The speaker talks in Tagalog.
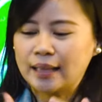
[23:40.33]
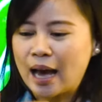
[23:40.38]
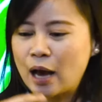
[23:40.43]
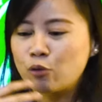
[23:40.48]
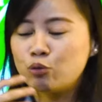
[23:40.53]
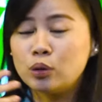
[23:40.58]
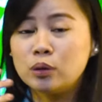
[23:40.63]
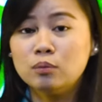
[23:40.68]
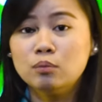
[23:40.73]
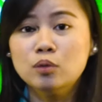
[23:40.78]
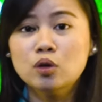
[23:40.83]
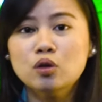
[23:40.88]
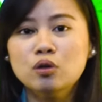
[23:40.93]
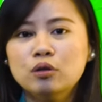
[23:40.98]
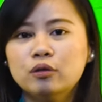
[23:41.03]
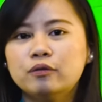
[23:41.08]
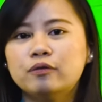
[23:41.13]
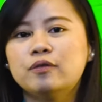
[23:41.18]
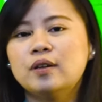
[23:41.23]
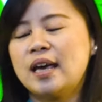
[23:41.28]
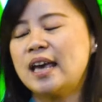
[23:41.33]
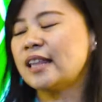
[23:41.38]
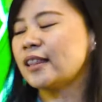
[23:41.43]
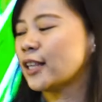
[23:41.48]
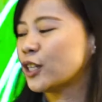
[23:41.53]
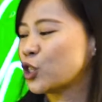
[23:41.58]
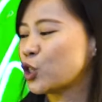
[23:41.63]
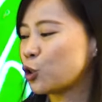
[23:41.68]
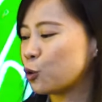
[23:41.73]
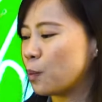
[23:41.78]
that I will move
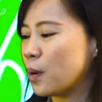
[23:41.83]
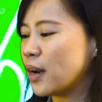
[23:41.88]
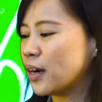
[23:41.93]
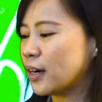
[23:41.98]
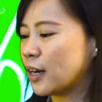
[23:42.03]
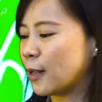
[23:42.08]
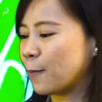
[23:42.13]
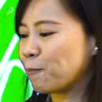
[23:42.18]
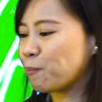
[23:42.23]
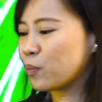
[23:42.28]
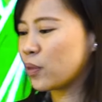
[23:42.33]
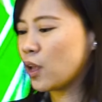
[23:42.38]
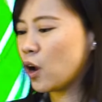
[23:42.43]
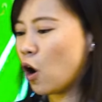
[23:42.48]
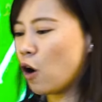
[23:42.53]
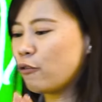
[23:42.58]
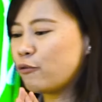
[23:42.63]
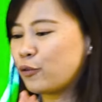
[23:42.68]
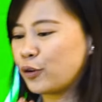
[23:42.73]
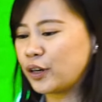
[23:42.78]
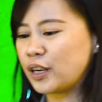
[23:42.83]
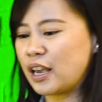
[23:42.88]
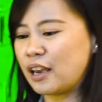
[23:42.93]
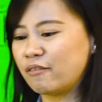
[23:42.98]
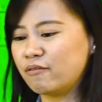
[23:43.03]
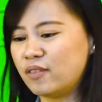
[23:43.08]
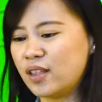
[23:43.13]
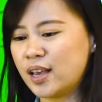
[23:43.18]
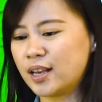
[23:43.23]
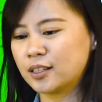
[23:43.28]
in the spirit of
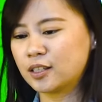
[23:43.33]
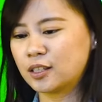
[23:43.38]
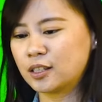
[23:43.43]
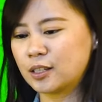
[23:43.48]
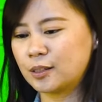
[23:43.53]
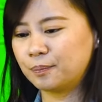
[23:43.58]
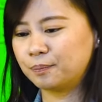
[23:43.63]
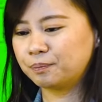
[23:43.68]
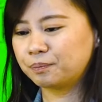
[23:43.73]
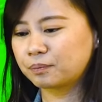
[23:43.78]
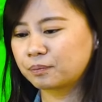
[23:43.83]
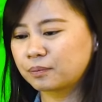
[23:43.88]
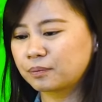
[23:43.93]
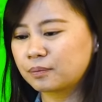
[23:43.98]
forgiveness.